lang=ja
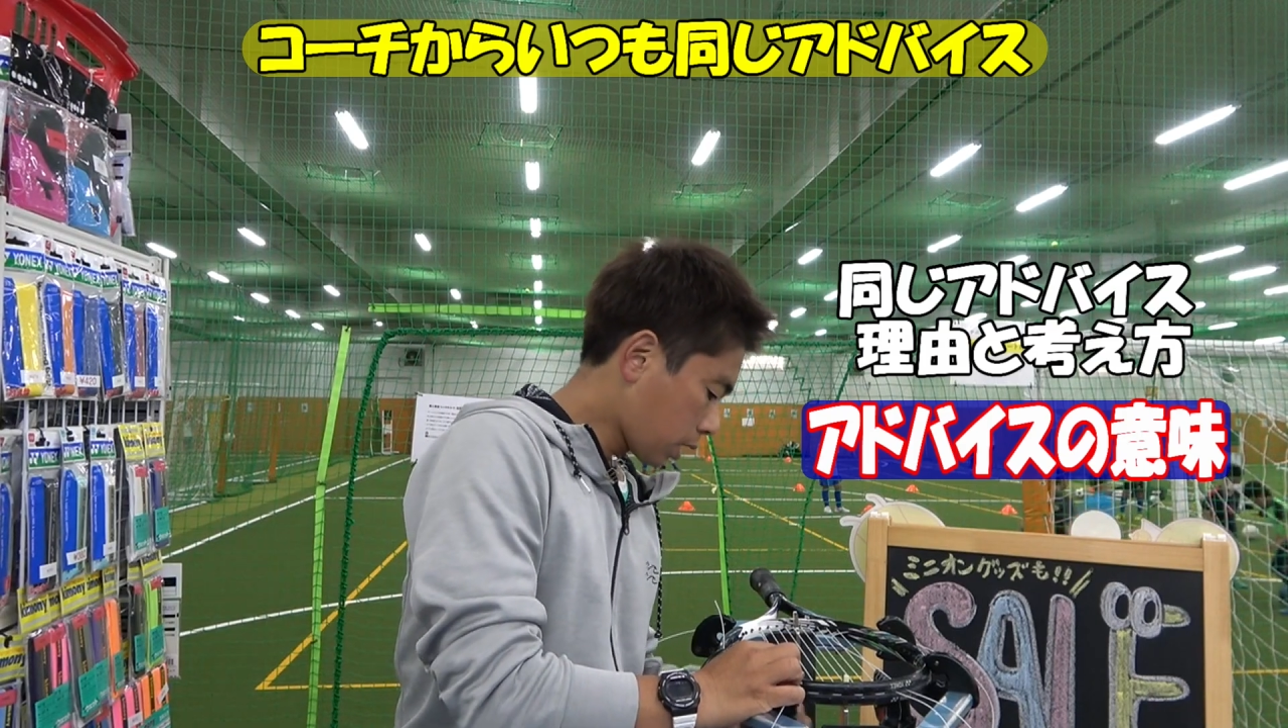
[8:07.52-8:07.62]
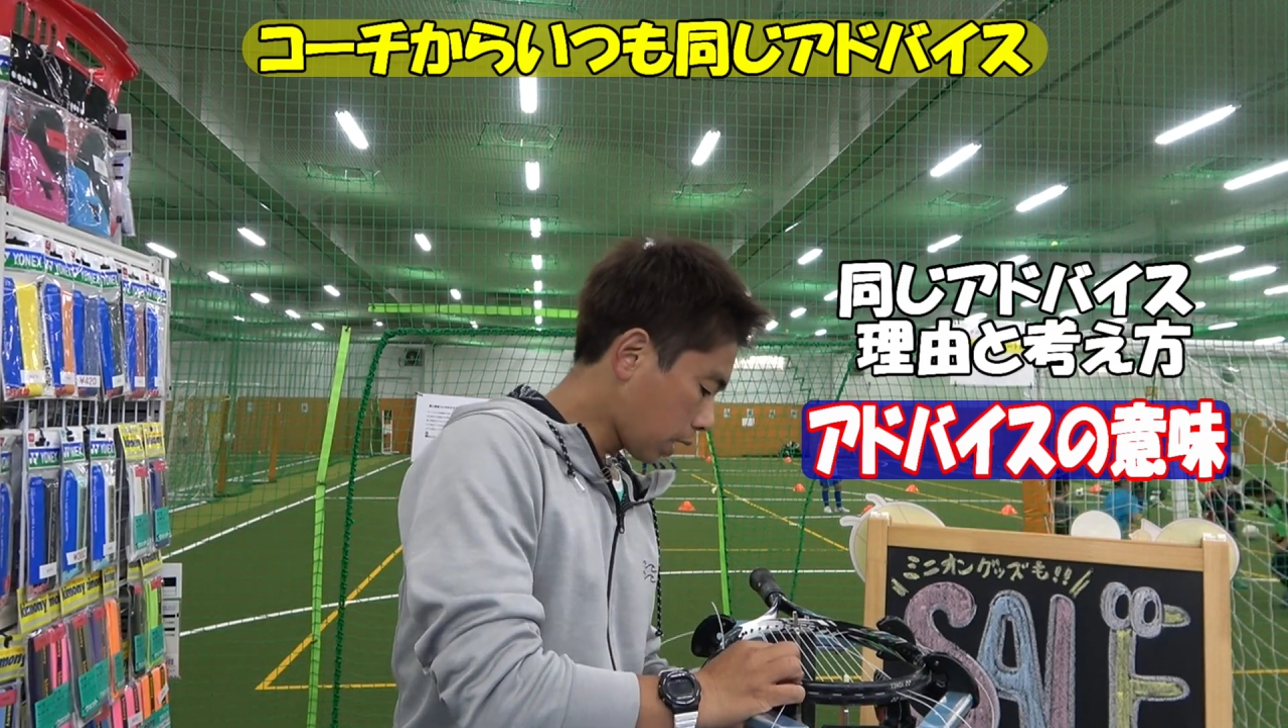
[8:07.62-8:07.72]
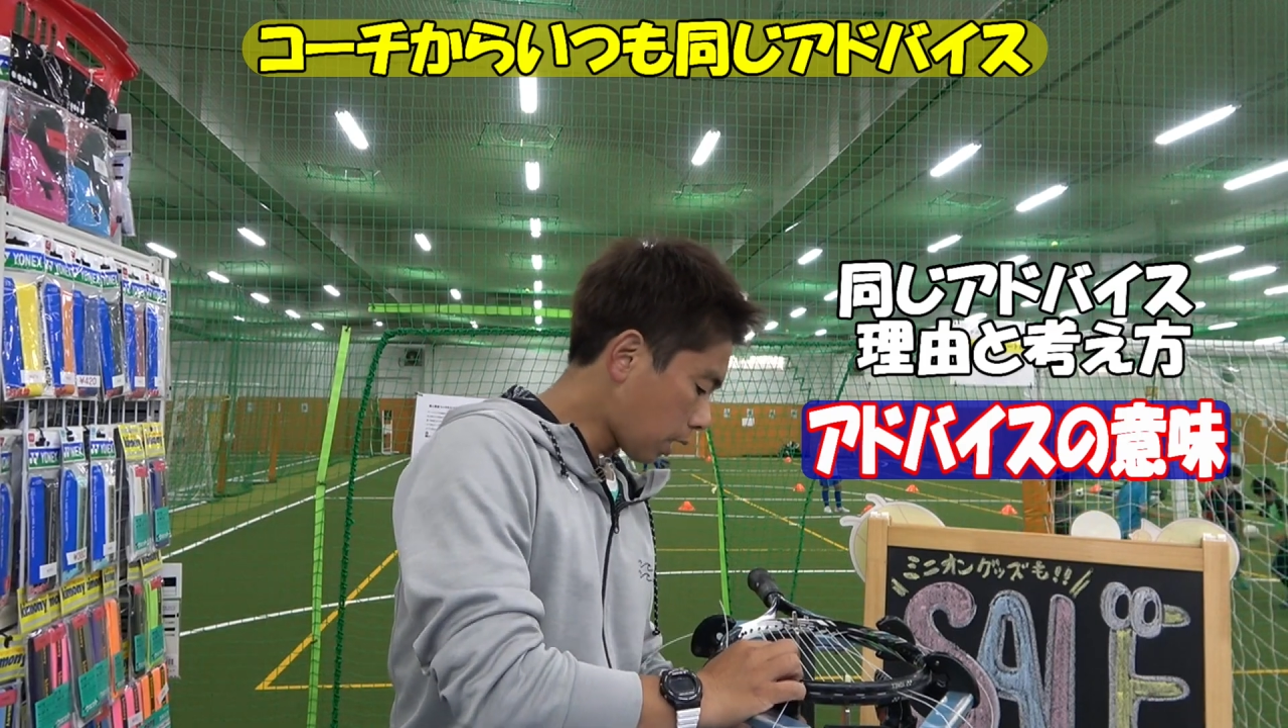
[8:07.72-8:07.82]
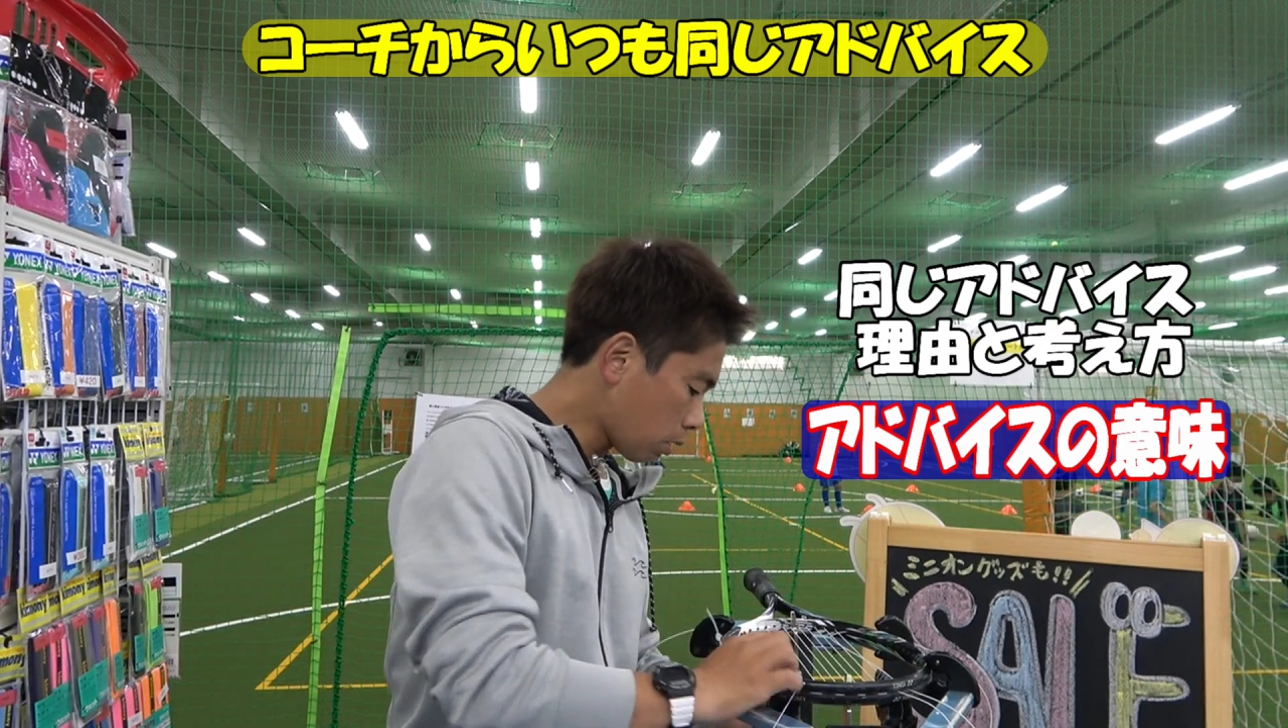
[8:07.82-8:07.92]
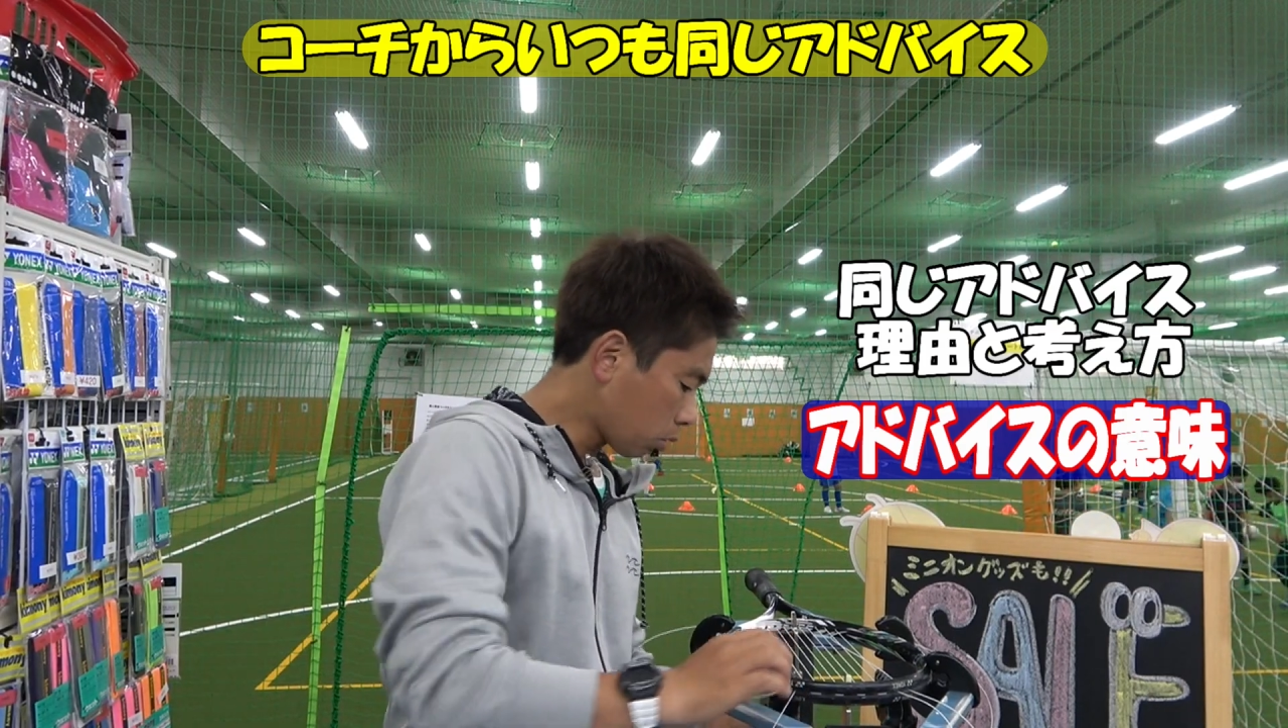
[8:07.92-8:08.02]
違
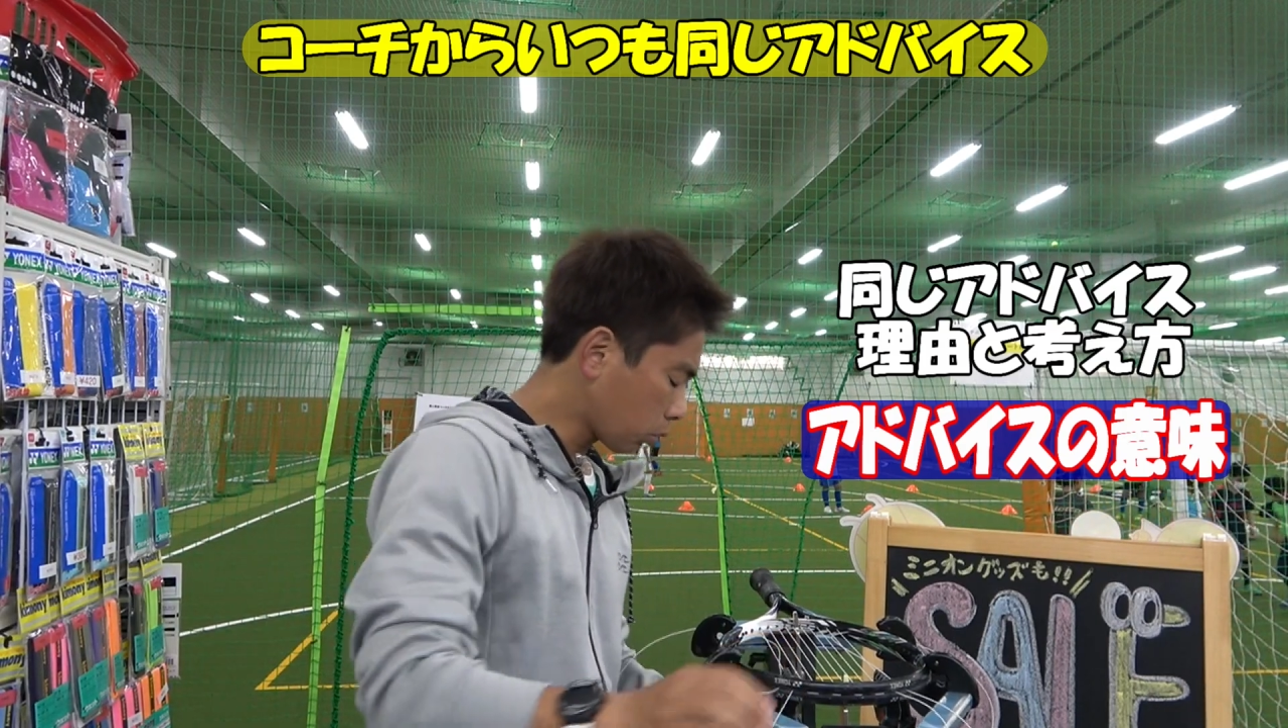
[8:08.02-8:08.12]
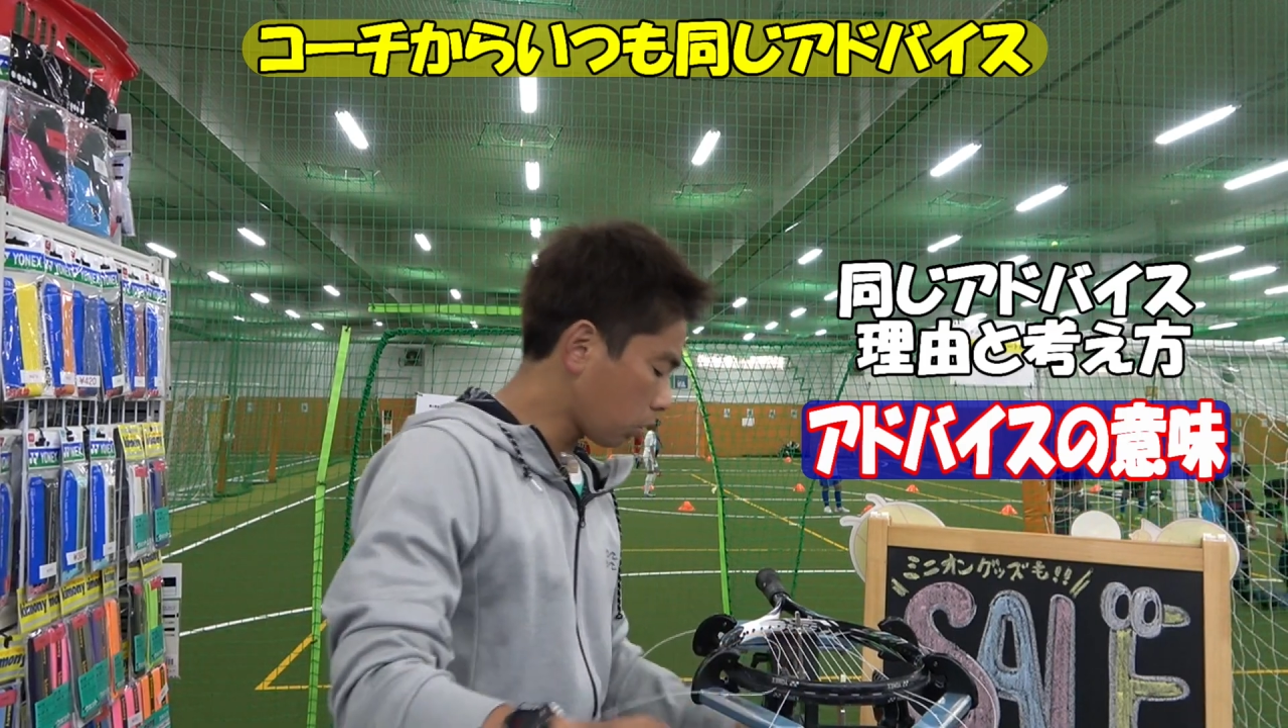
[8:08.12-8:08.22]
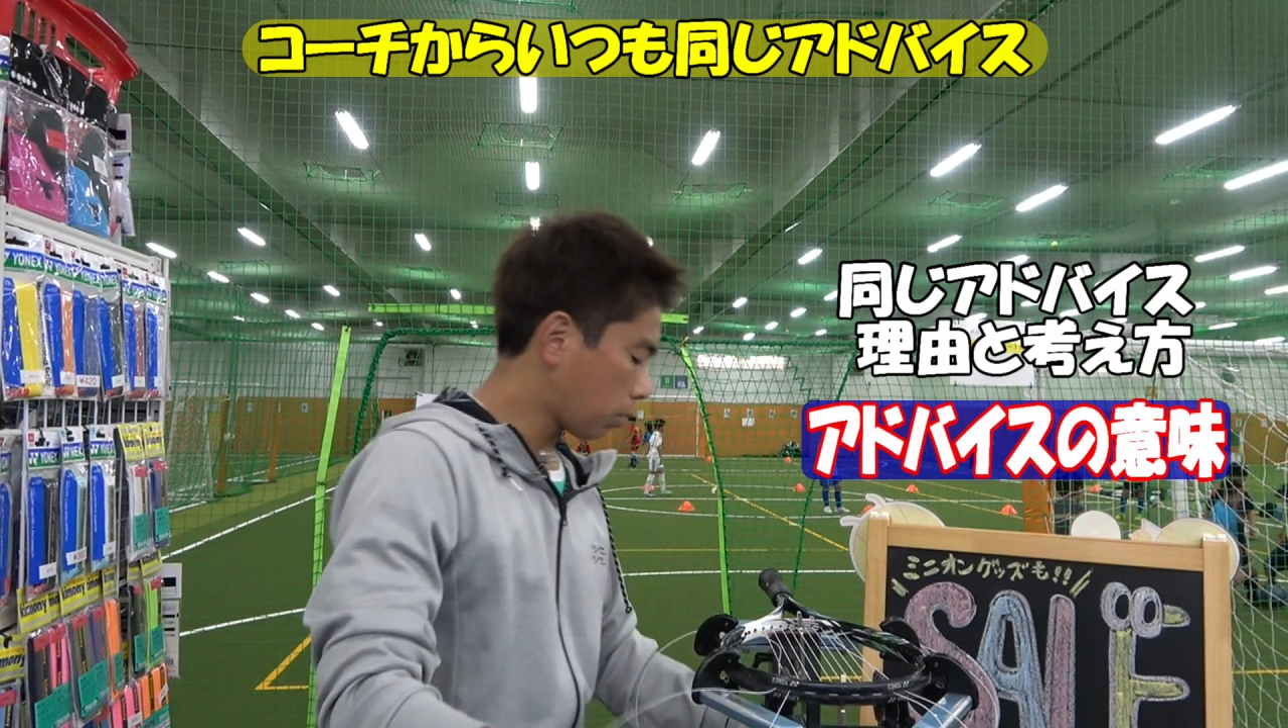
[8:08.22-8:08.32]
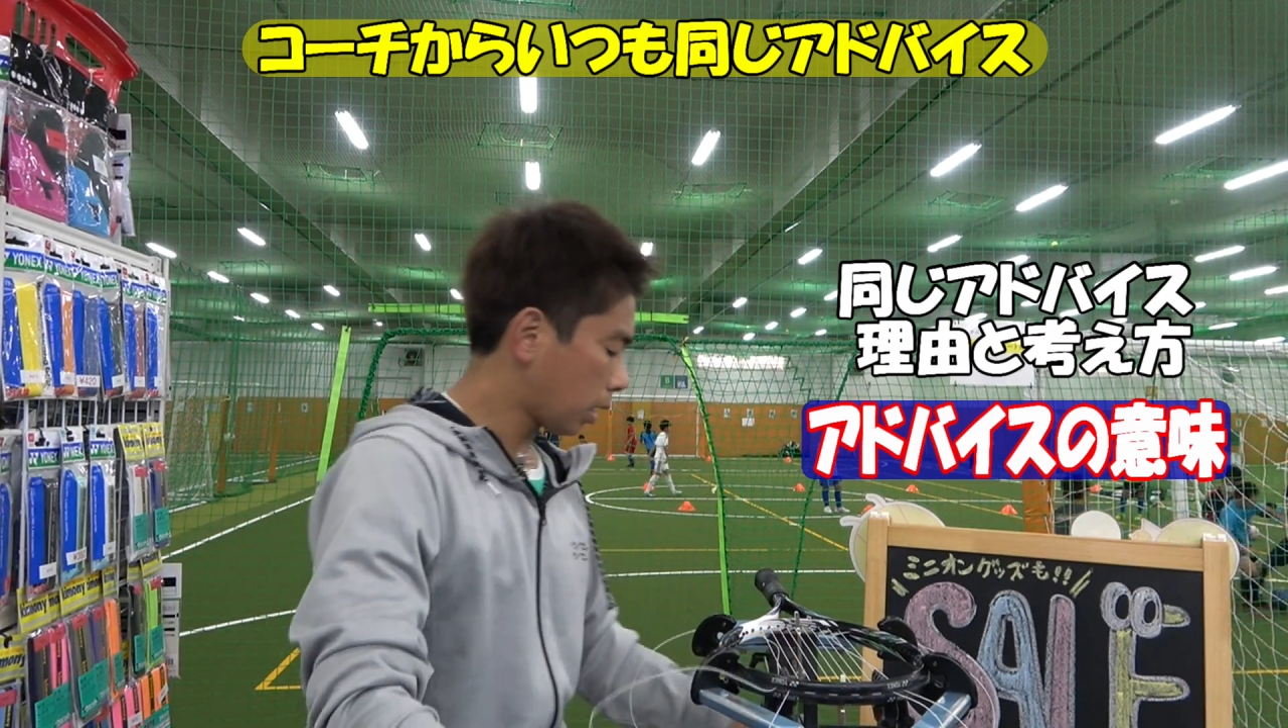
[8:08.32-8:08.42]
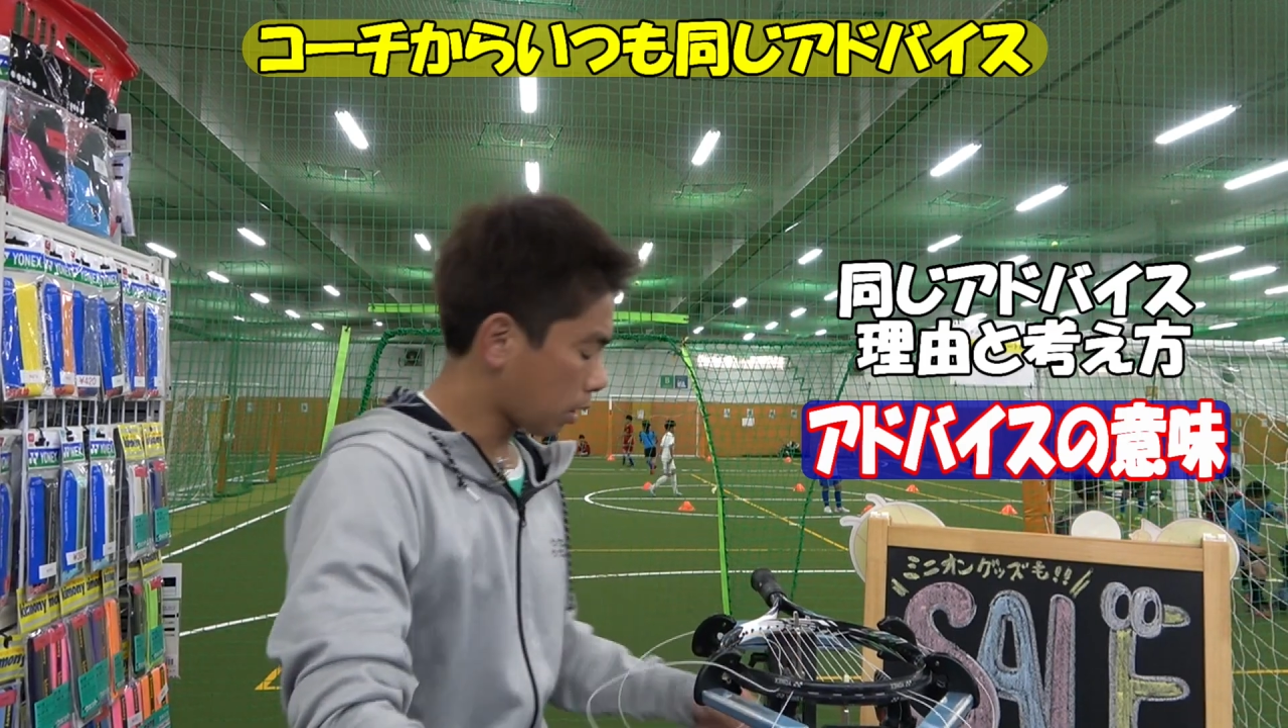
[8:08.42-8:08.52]
うこと言われ